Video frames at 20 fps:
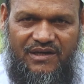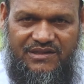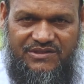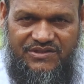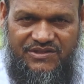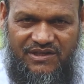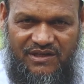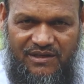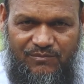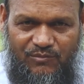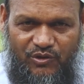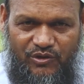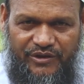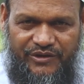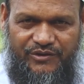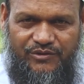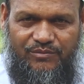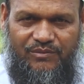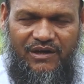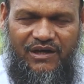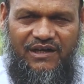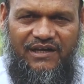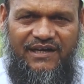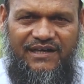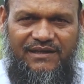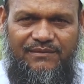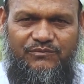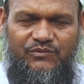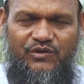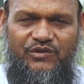আসসালামু আলাইকুম
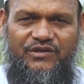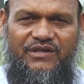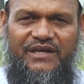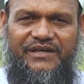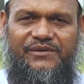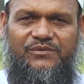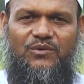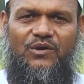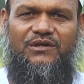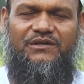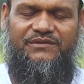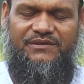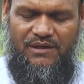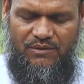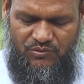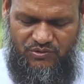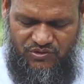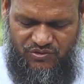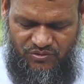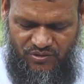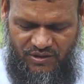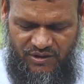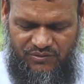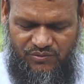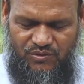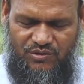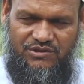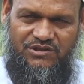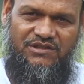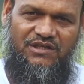আলহামদুলিল্লাহ ওয়াহদা
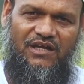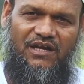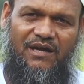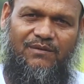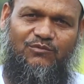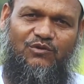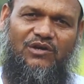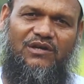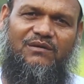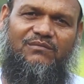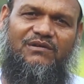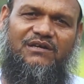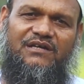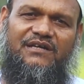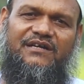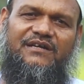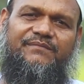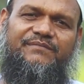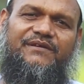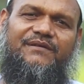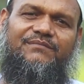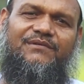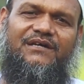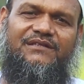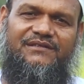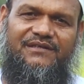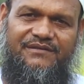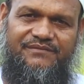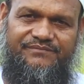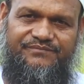ওসলাত আসসালাম আল্লাহ নবী
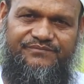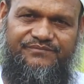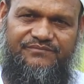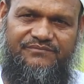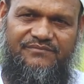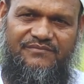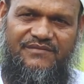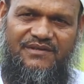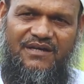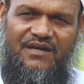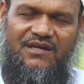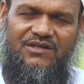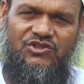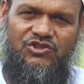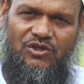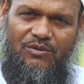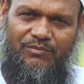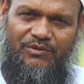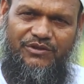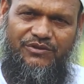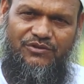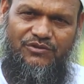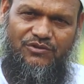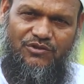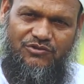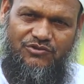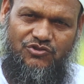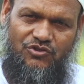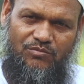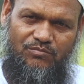বাদা সম্মানিত
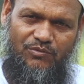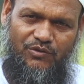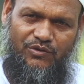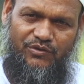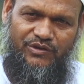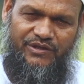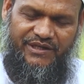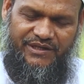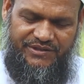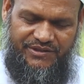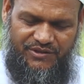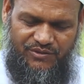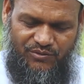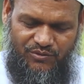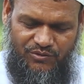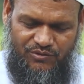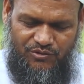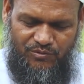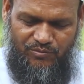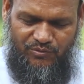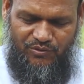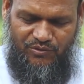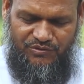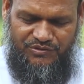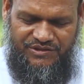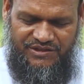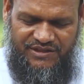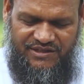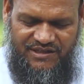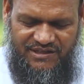দর্শক মণ্ডলী একটি গুরুত্বপূর্ণ
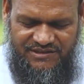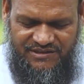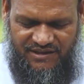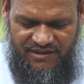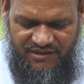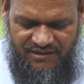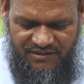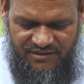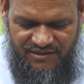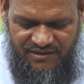জিজ্ঞাসা